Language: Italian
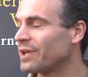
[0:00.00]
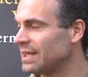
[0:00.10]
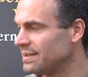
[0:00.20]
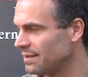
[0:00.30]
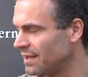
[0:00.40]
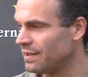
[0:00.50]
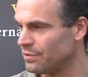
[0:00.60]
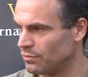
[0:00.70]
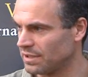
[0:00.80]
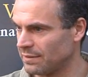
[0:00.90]
organizzativa
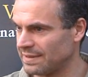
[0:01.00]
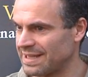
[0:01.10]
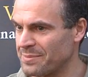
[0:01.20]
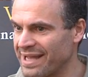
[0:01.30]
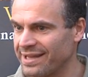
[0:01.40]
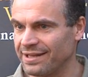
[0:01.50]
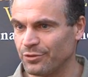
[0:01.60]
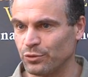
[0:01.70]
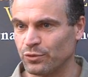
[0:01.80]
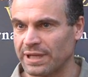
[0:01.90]
di tutta questa
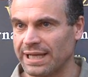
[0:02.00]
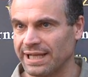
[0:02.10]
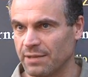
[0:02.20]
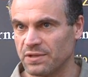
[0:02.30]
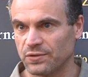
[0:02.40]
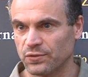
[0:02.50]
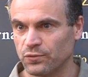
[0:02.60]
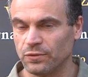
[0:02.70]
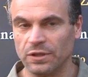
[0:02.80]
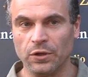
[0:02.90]
macchina culturale che ha messo
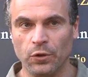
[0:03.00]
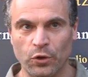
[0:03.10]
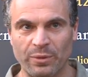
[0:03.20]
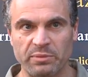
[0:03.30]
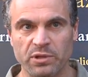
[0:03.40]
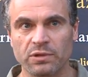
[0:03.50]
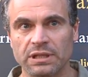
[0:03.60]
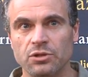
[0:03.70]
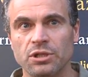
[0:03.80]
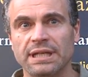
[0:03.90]
su ormai più di
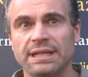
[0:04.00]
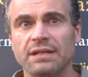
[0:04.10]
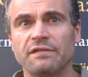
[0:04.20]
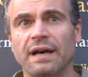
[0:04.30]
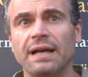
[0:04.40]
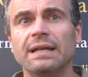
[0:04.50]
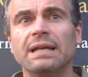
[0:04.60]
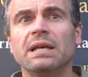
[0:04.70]
una decina d'anni fa,